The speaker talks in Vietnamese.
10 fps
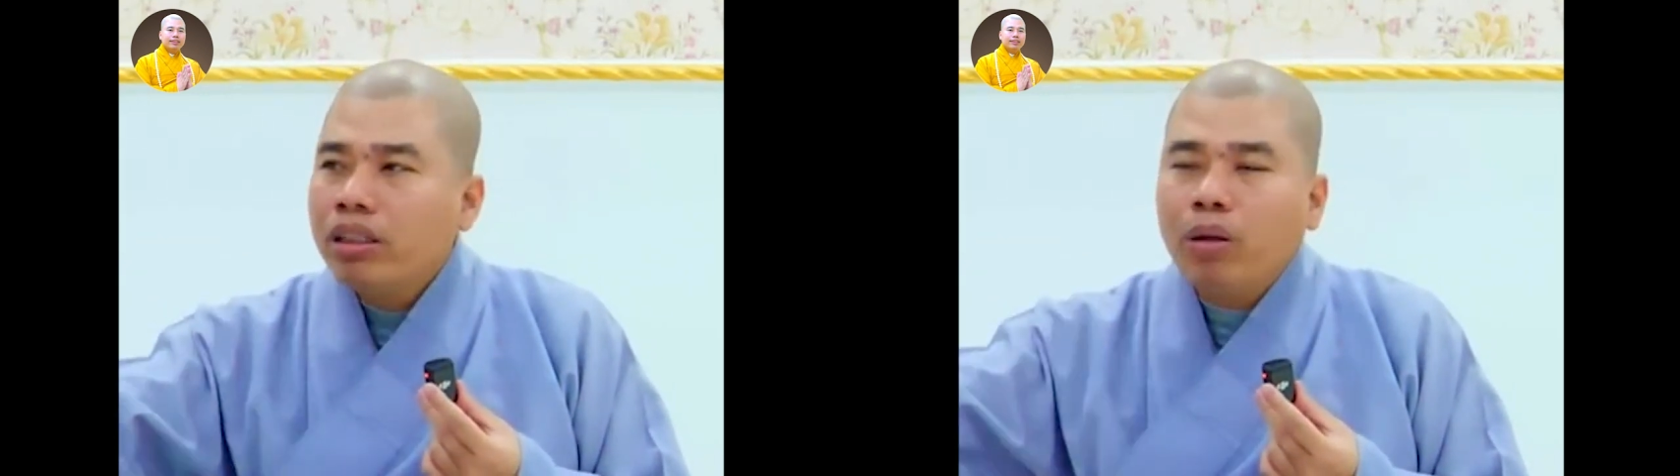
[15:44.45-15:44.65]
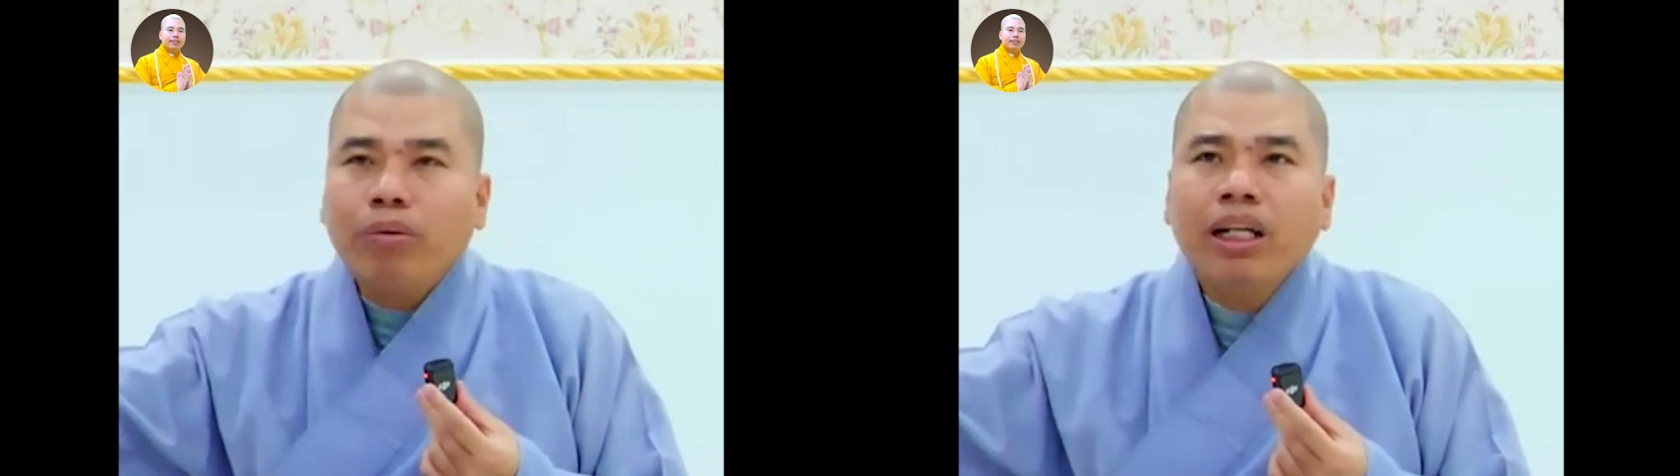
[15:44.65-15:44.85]

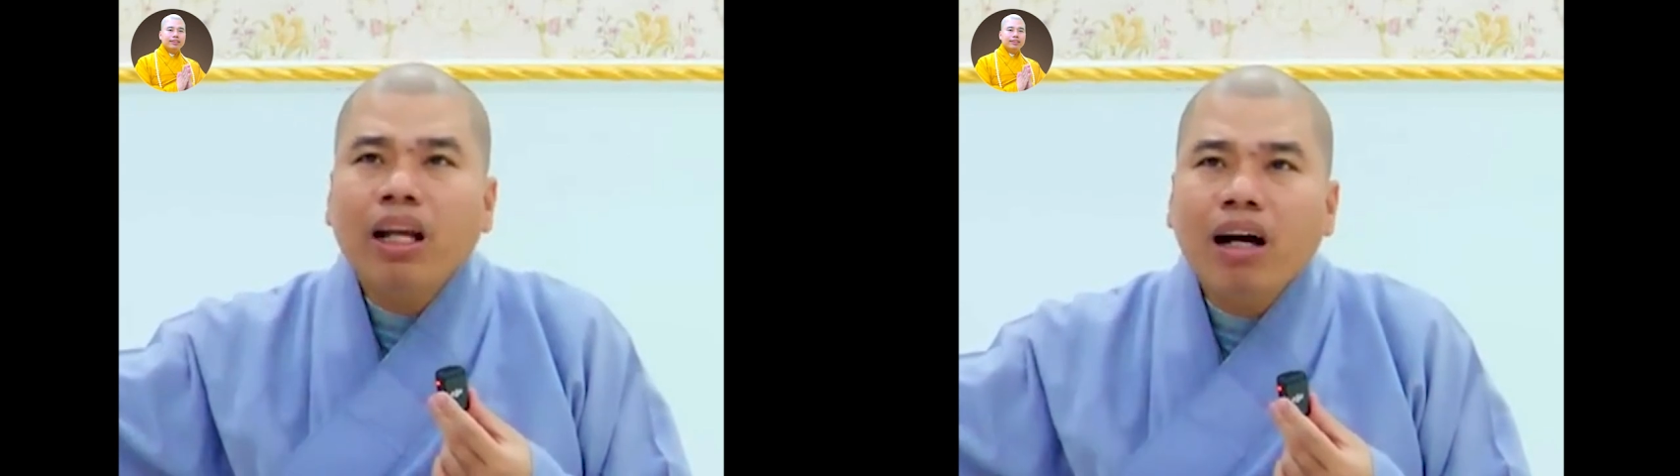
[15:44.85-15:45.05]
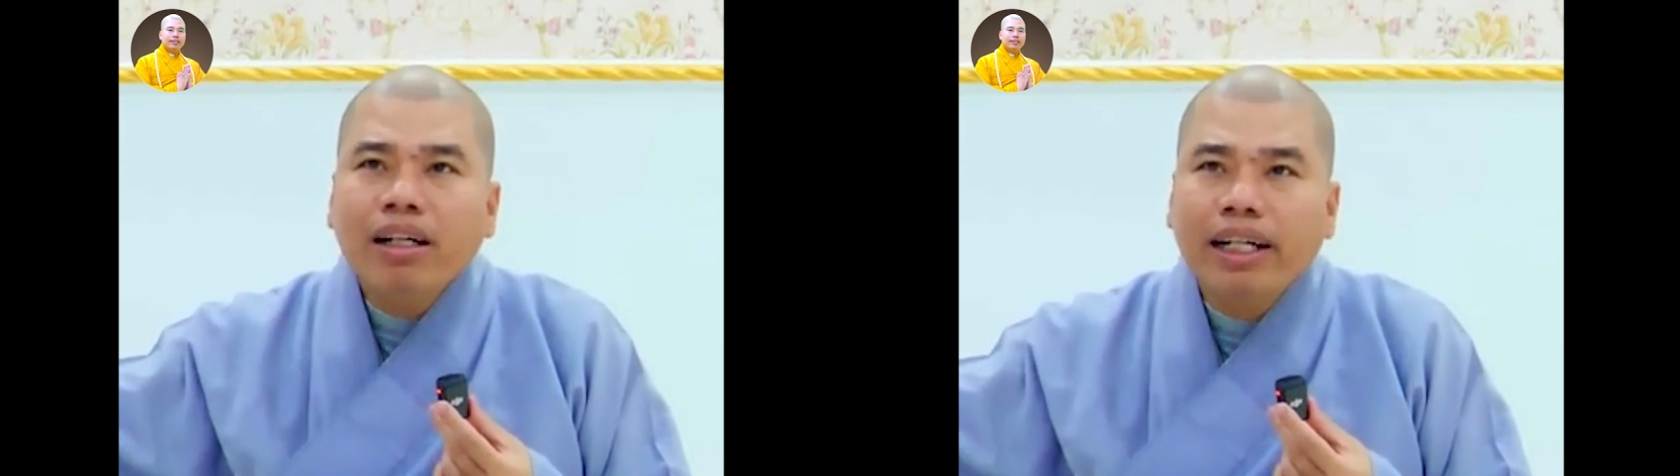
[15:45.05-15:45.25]
trong cái
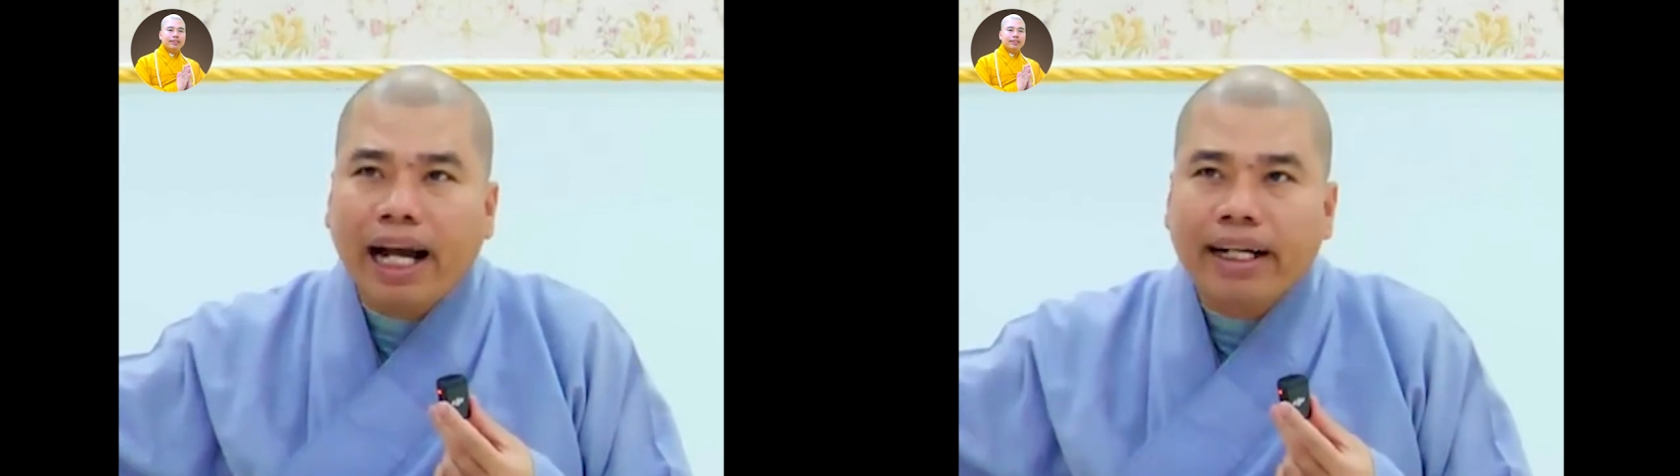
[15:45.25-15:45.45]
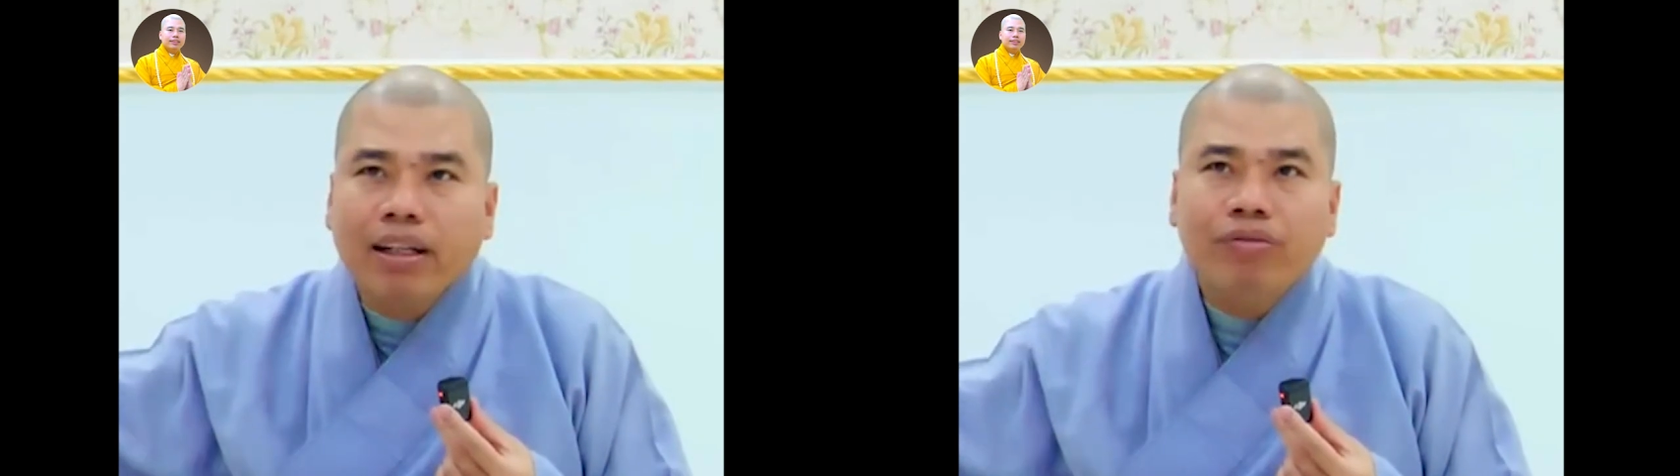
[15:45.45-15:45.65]
nơi
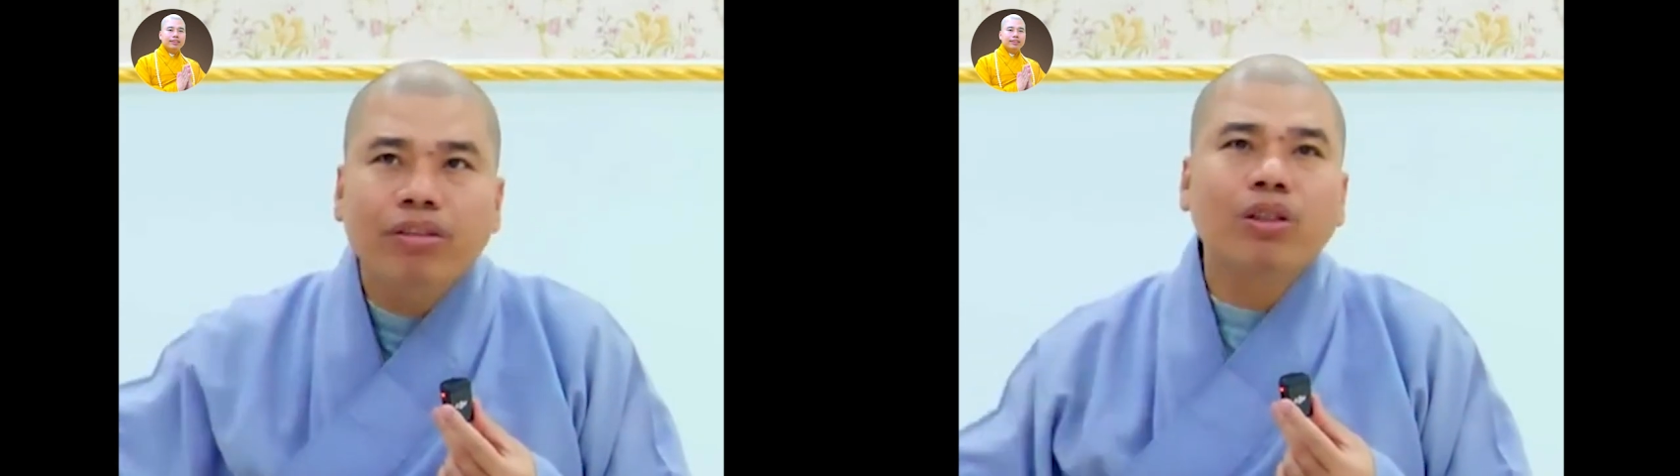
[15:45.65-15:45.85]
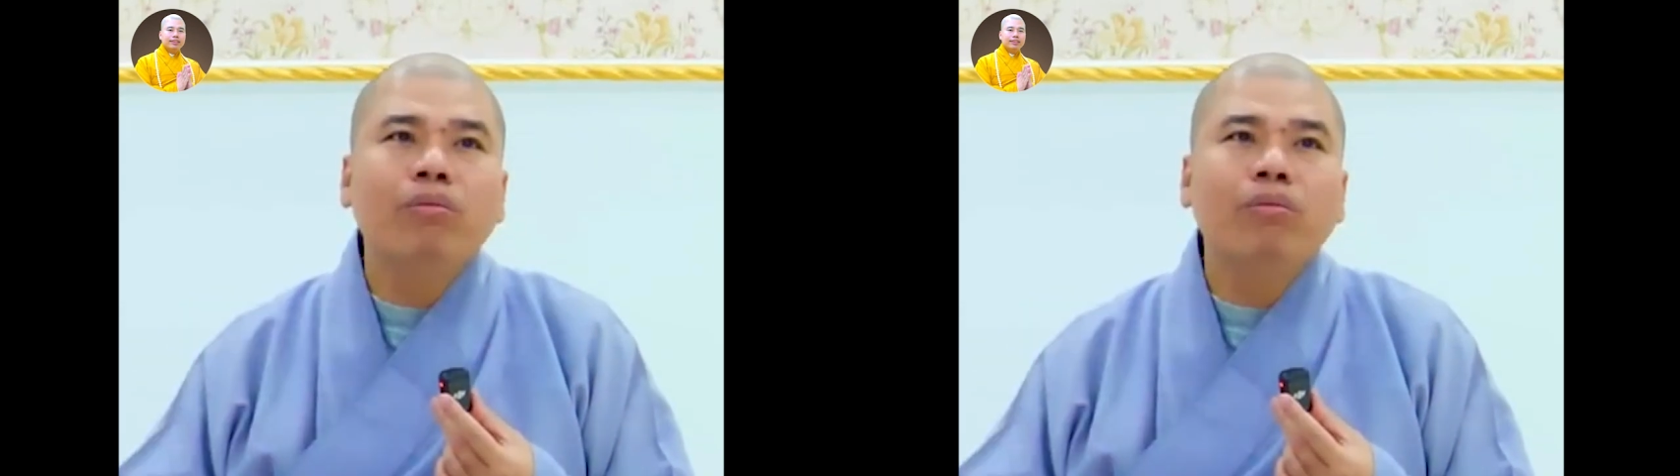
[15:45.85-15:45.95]
gần địa phương